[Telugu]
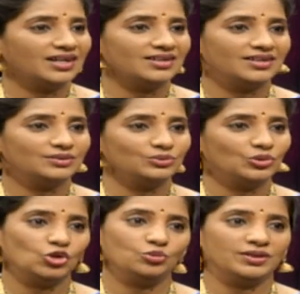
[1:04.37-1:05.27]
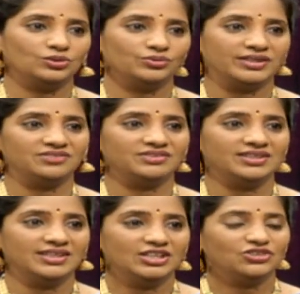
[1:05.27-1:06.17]
యాగాలు హోమాలు వంటివి
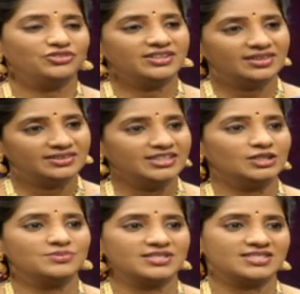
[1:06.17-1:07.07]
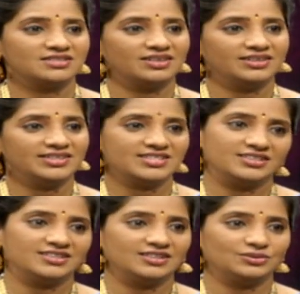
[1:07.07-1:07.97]
వేదాధ్యయనం చేసిన వాళ్లే
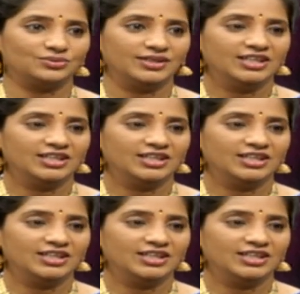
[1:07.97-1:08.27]
చేయగలరు